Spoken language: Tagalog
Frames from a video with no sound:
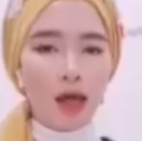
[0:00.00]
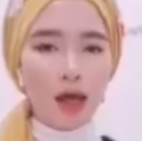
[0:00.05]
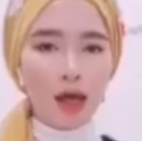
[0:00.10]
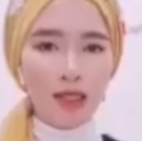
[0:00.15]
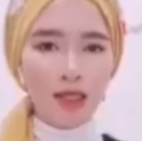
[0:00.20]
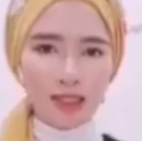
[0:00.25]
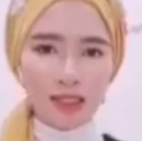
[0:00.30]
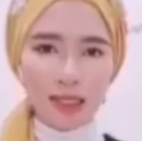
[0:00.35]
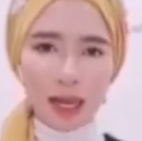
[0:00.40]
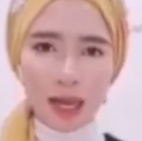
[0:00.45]

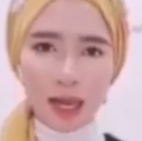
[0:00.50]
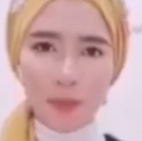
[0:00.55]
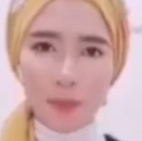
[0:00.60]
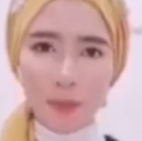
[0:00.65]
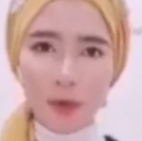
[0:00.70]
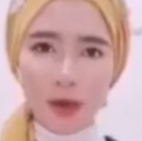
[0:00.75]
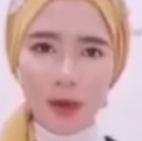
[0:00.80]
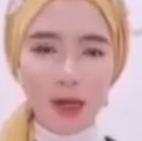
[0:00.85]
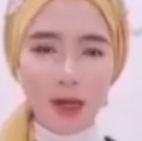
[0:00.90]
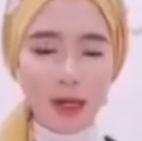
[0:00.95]

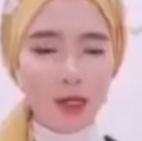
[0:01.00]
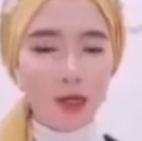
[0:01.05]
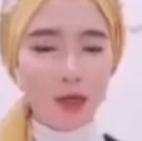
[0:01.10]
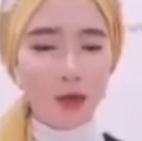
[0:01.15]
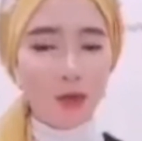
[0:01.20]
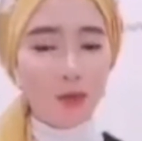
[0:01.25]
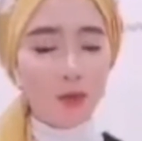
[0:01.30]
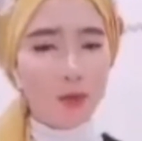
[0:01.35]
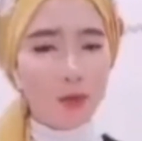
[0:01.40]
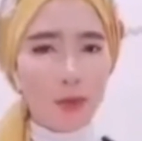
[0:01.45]

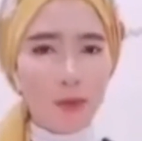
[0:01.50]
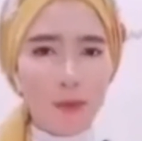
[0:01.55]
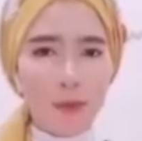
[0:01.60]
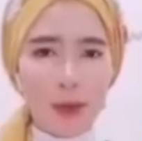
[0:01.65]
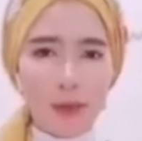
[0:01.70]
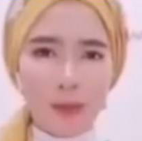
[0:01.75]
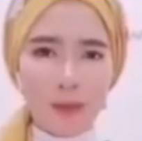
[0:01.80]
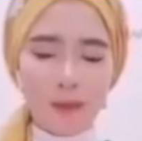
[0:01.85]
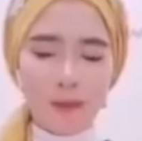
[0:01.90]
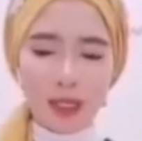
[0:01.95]
Assalamualaikum
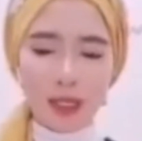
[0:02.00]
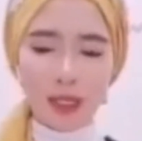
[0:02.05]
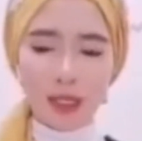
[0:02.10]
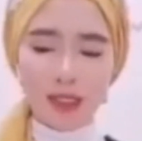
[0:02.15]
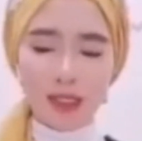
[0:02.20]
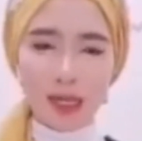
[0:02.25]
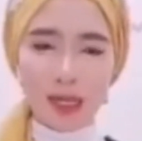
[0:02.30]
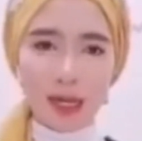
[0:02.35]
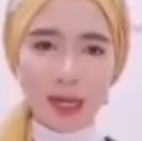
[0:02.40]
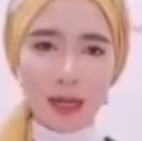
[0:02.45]
Mapia-Mapita
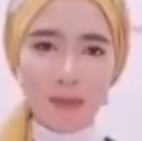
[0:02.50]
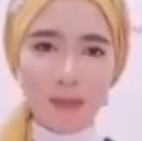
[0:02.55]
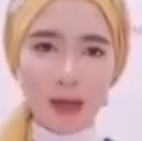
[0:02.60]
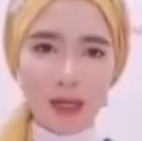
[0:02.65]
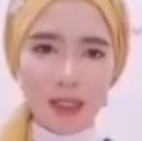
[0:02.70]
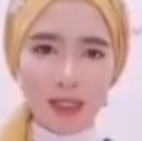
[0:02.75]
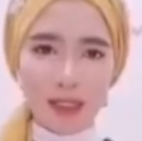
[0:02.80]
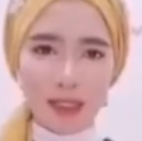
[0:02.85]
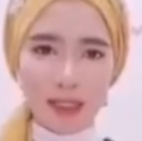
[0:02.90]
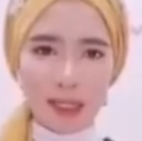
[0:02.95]
San
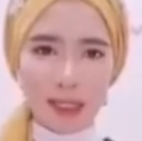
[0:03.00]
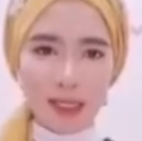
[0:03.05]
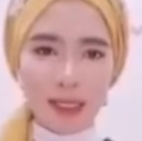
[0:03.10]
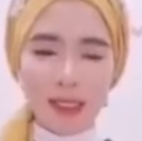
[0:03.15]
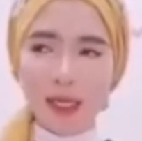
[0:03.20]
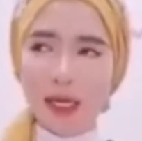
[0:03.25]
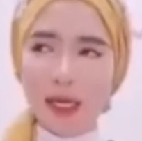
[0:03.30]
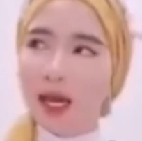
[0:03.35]
Cabastri,